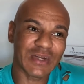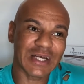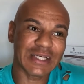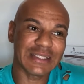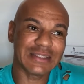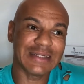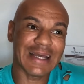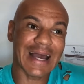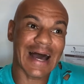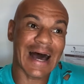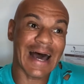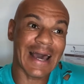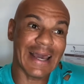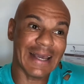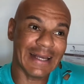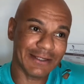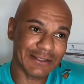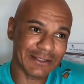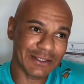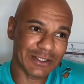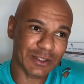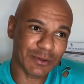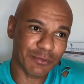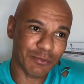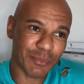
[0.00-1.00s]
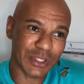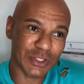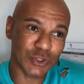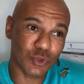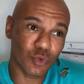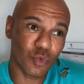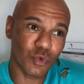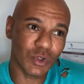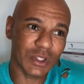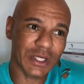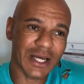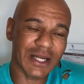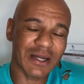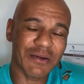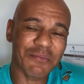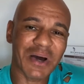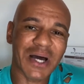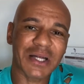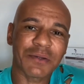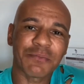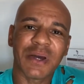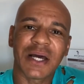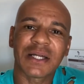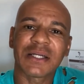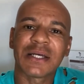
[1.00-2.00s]
dass die einzelne Person keine
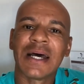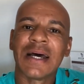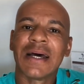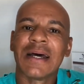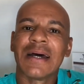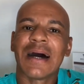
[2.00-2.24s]
Macht mehr hat,